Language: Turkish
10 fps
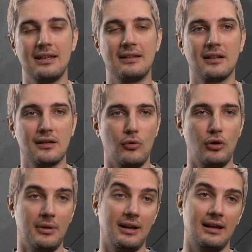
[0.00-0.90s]
ilk takım
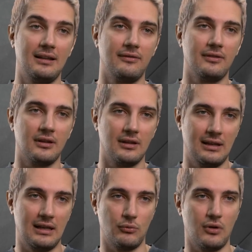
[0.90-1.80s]
olma hedefi
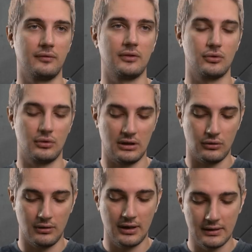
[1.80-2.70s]
ile bu hafta sonu
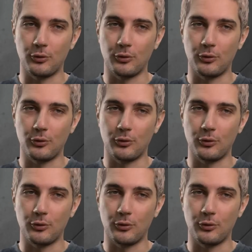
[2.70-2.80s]
giriyorlar.